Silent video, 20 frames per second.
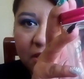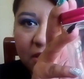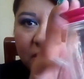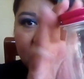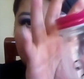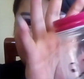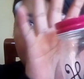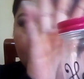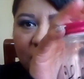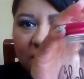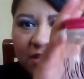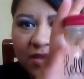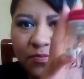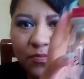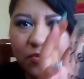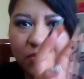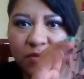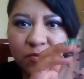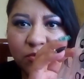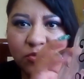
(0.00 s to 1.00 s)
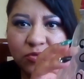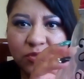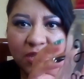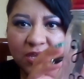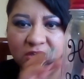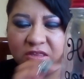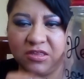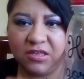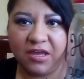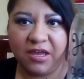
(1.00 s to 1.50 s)
Y bueno, aquí
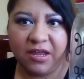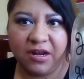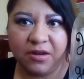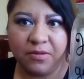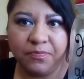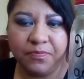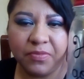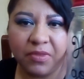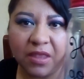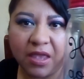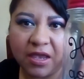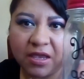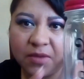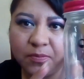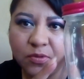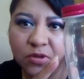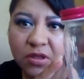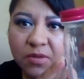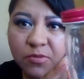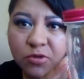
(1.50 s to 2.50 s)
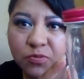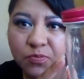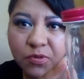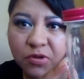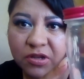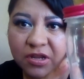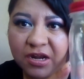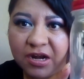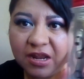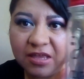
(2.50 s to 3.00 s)
podemos echar, aquí podemos
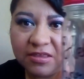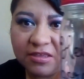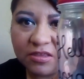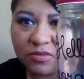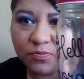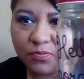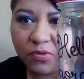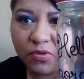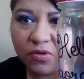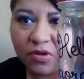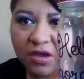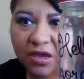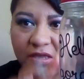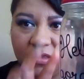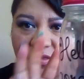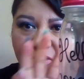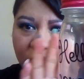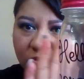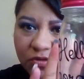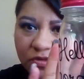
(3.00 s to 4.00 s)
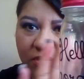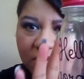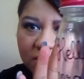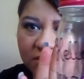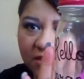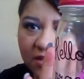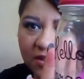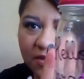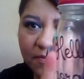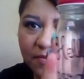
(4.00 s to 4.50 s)
poner las esponjas, no sé,
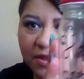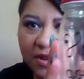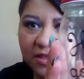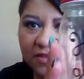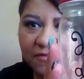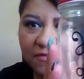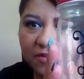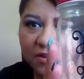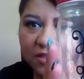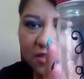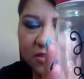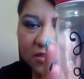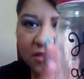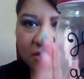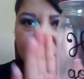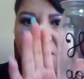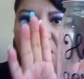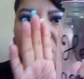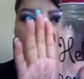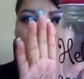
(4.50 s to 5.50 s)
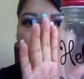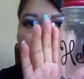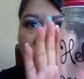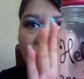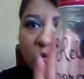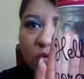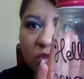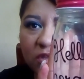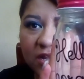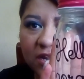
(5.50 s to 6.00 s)
tiene para diferentes
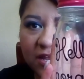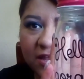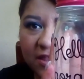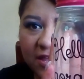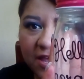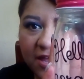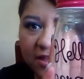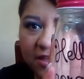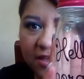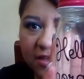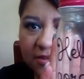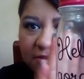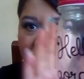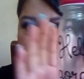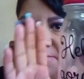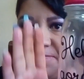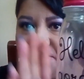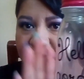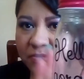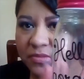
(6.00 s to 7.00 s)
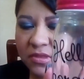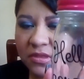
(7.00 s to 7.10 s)
utilidades.